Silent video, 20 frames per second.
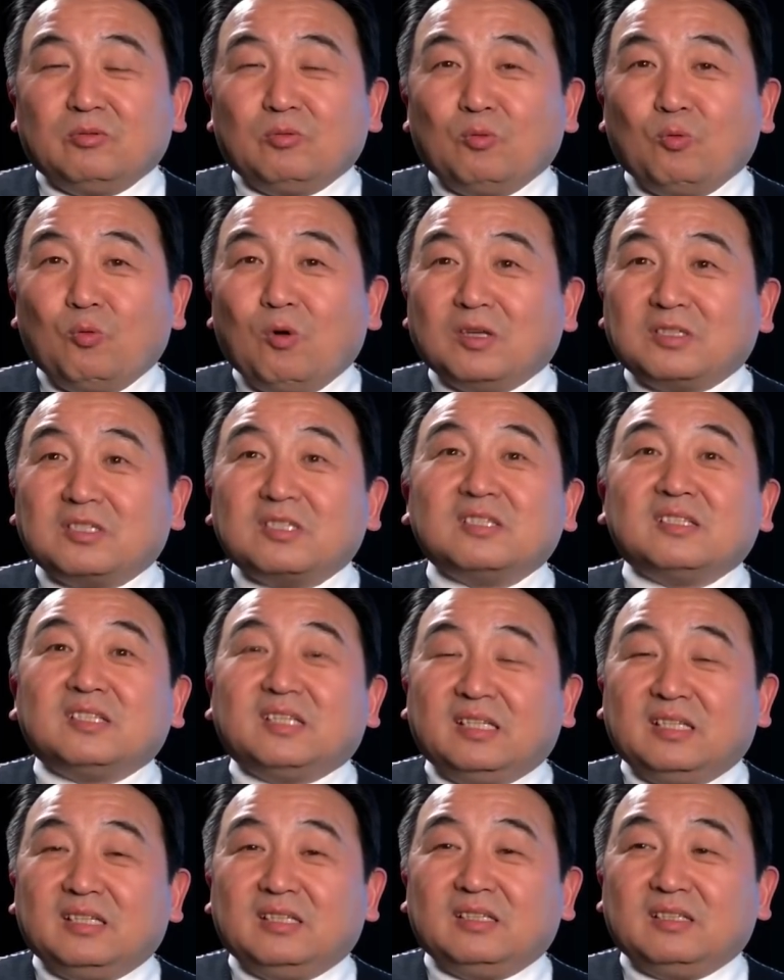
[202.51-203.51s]
我自
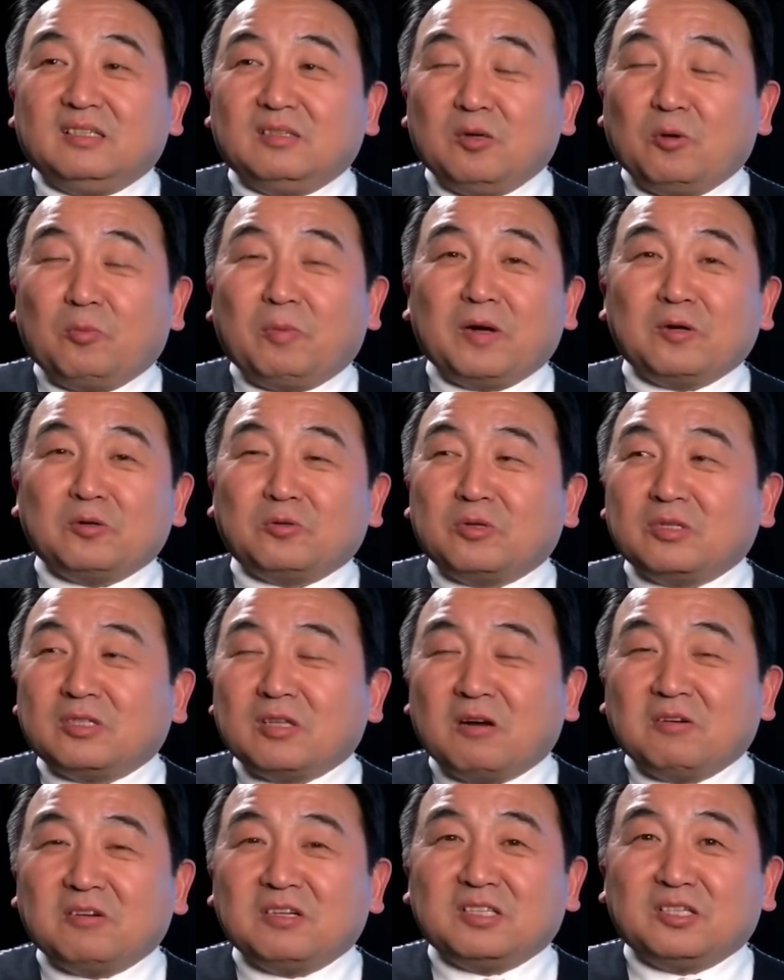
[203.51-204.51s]
己有朋友说：“
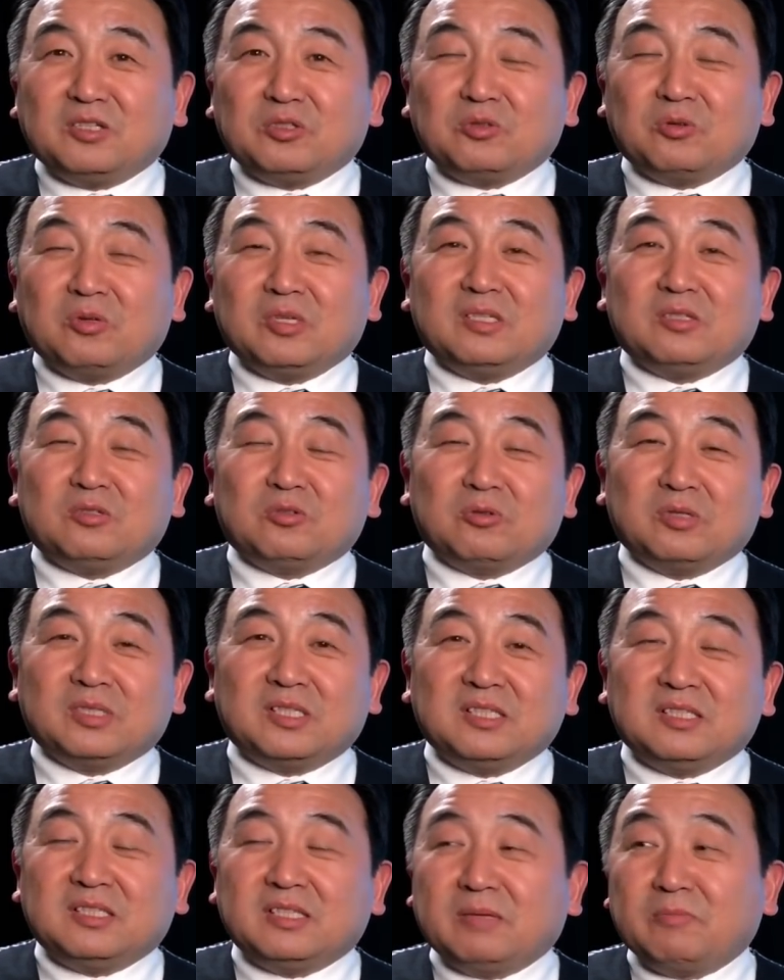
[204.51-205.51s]
涛哥，你说一说
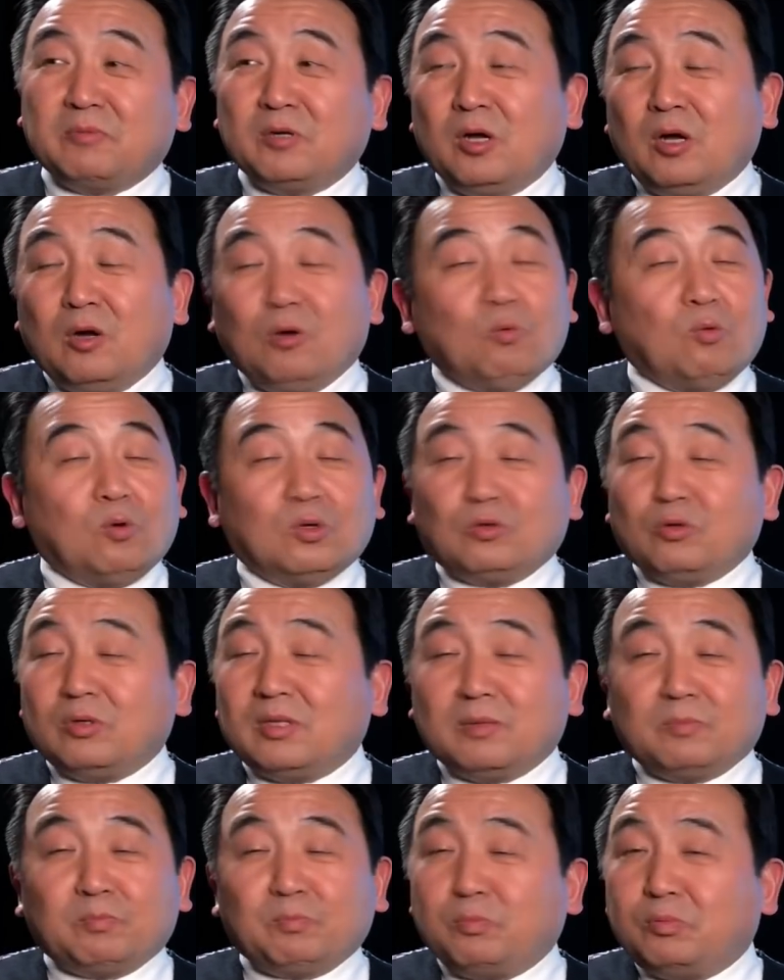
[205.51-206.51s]
期节目，我觉
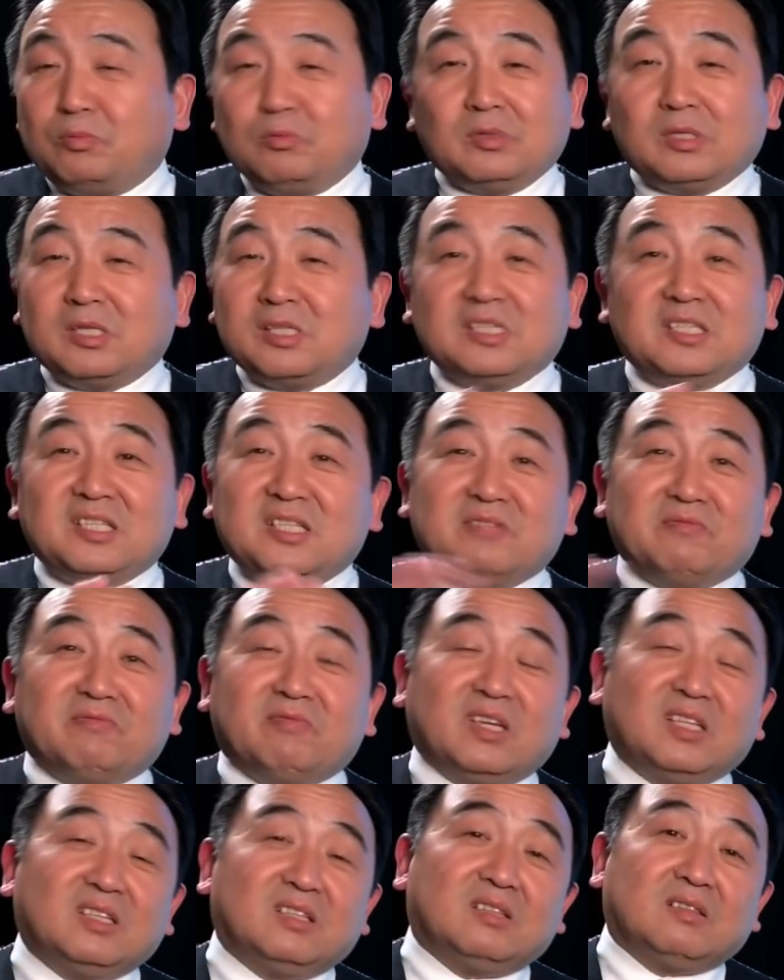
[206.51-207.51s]
得不是新
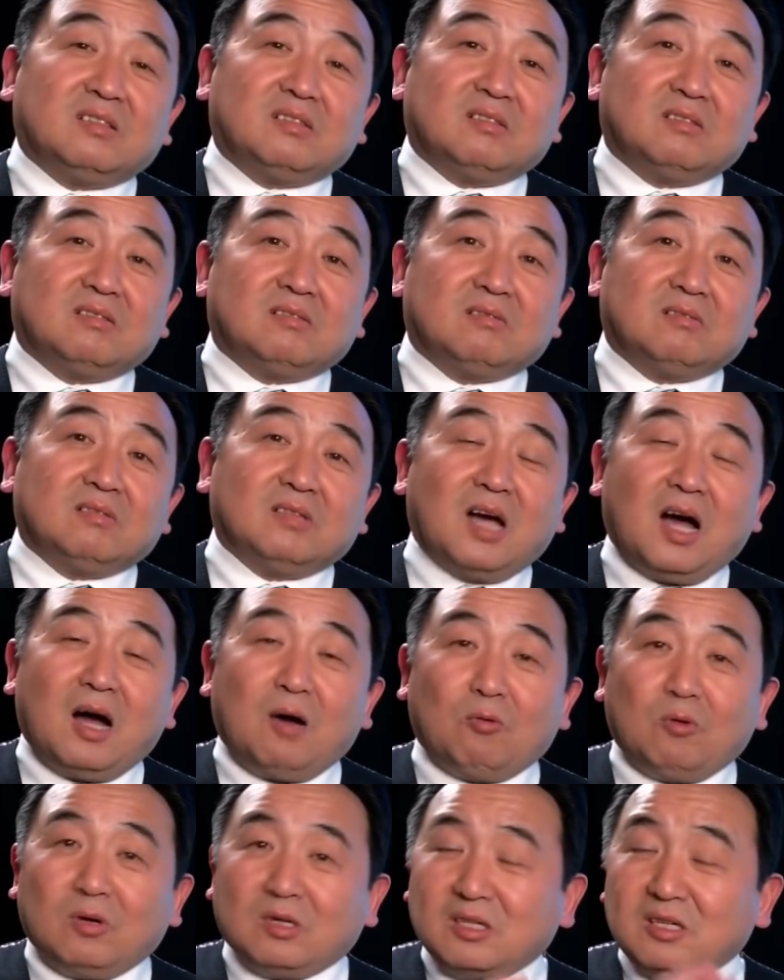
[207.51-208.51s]
闻啊，
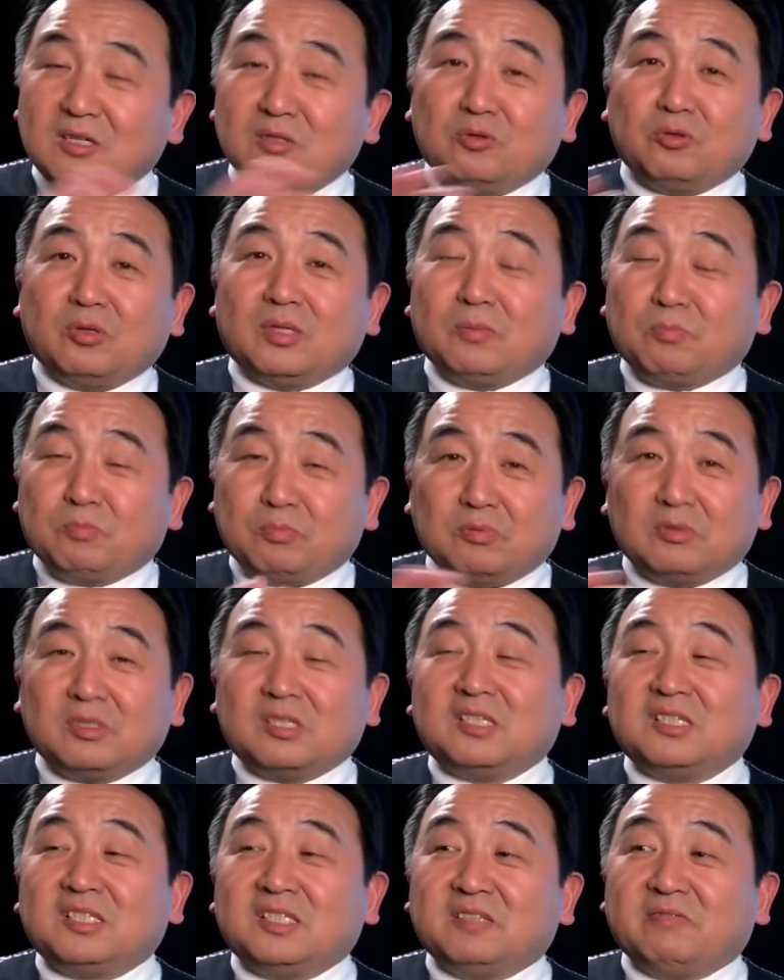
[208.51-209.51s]
我个人觉得不
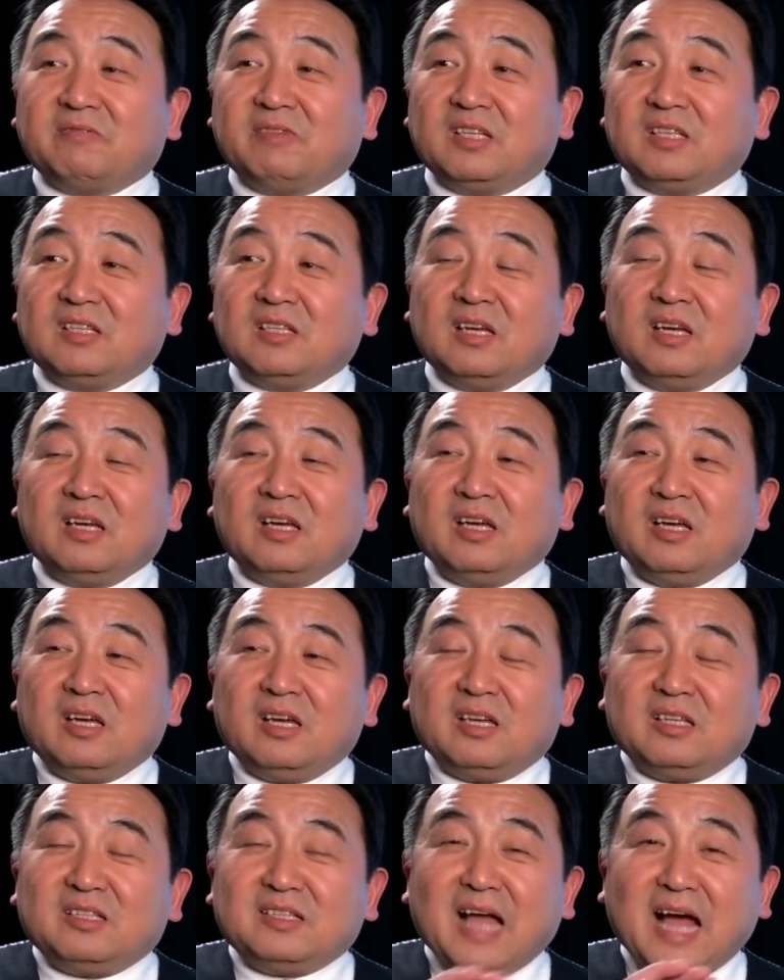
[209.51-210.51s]
是新闻。
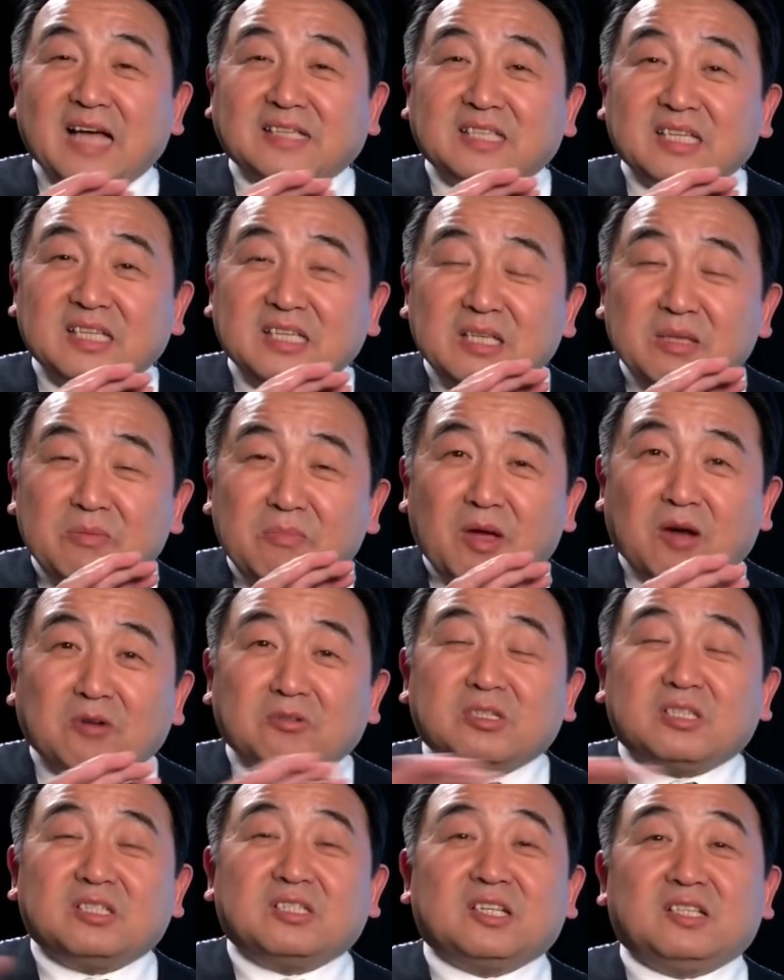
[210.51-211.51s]
哪些疫苗
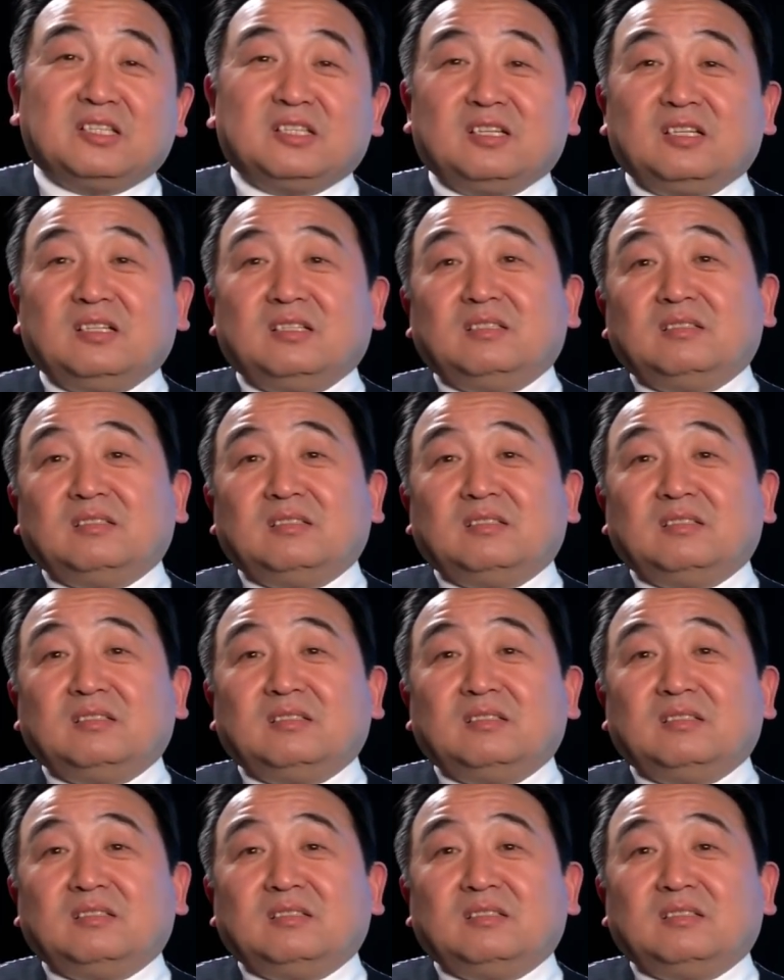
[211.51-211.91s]
是真的？